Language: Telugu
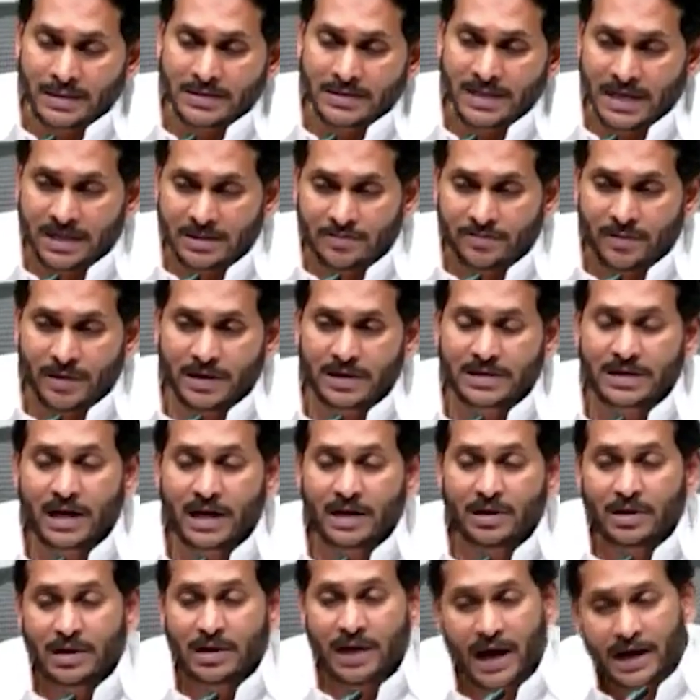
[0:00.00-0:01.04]

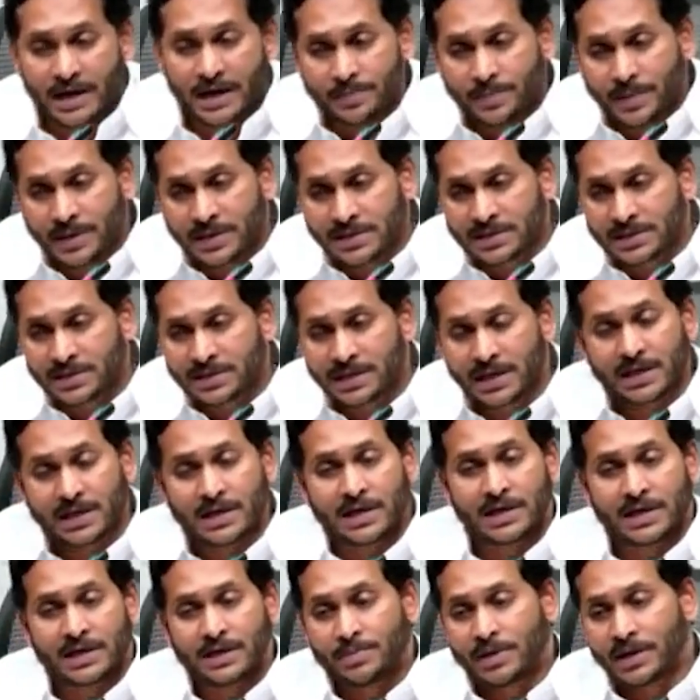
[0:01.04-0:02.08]
సత్ఫలితాలు రాని పరిస్థితులు
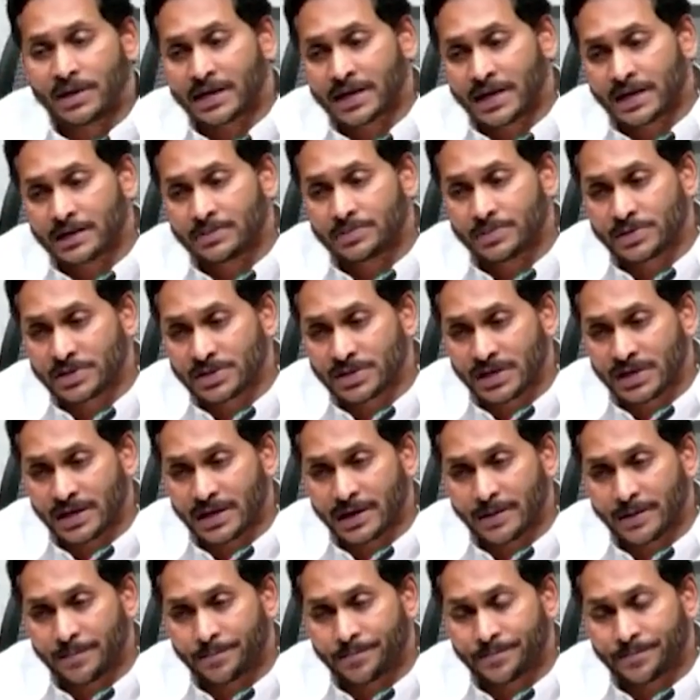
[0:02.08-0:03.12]
ఎక్కడైనా మనకు కనిపించినా
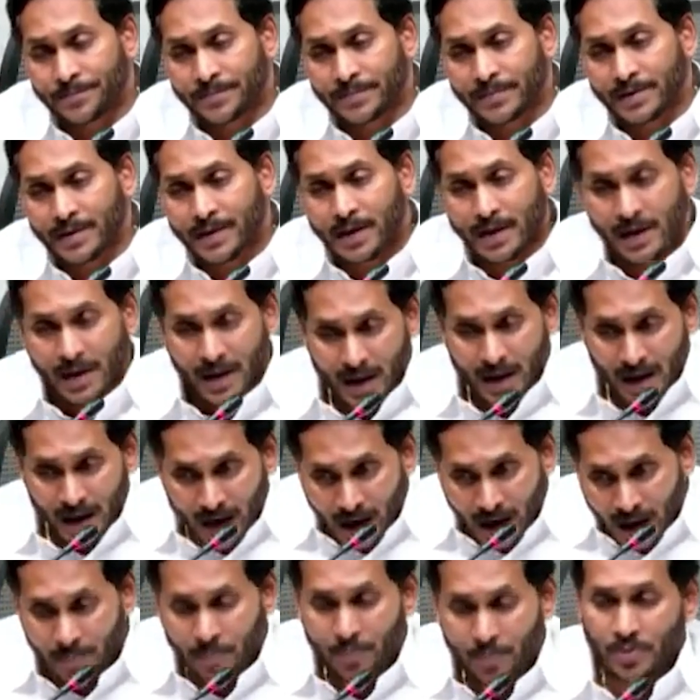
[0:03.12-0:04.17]

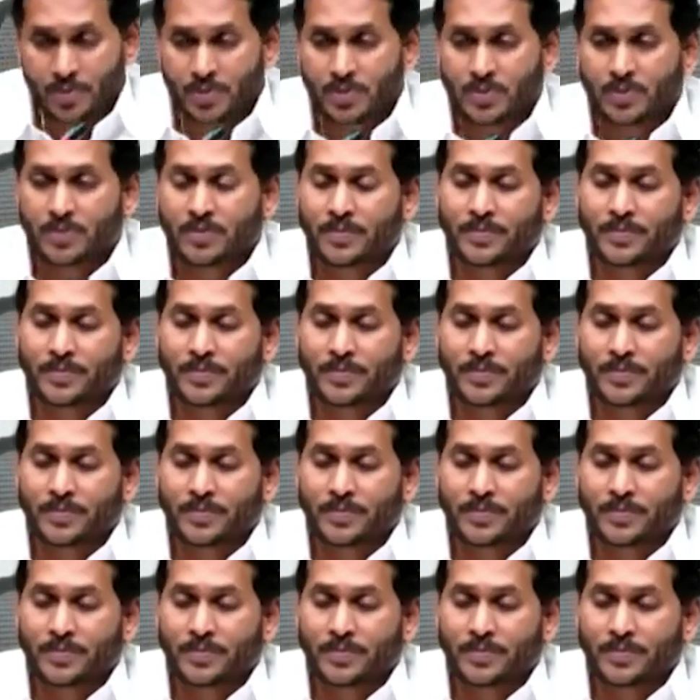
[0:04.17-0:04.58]
అప్పుడు